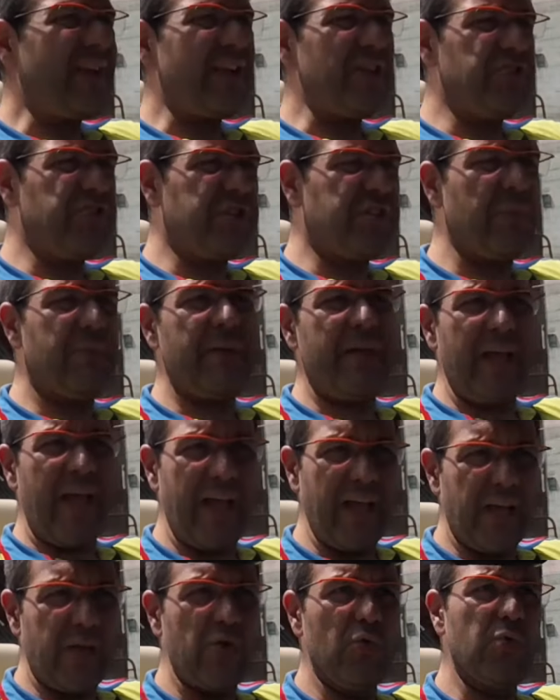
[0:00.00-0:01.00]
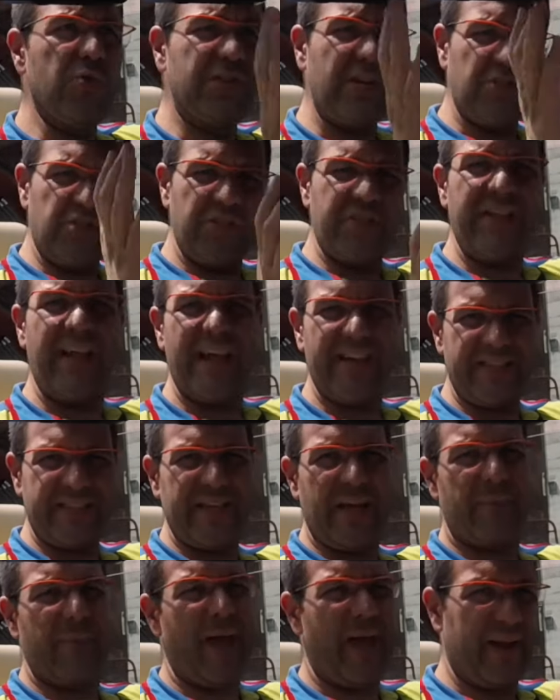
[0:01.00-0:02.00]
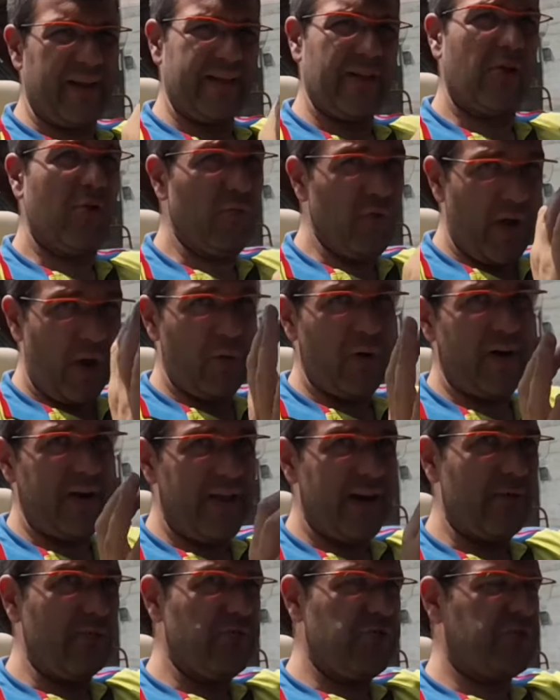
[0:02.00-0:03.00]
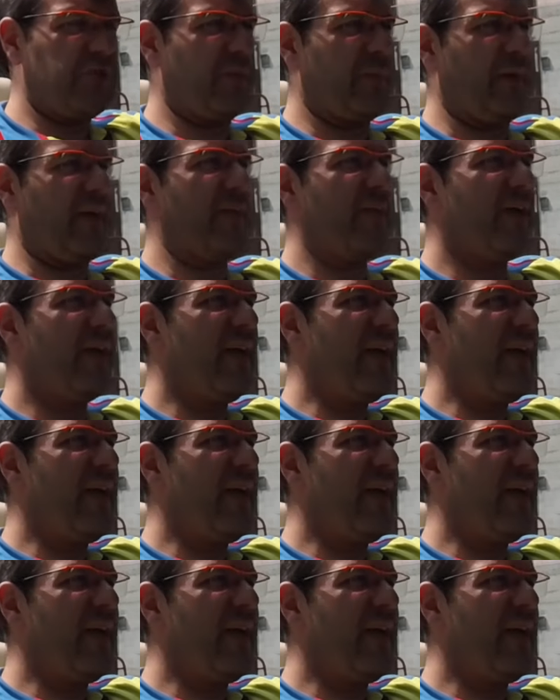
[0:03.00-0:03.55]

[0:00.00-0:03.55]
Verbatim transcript: GTB è chiusa, GTS è aperta, comunque quella lì era un GTB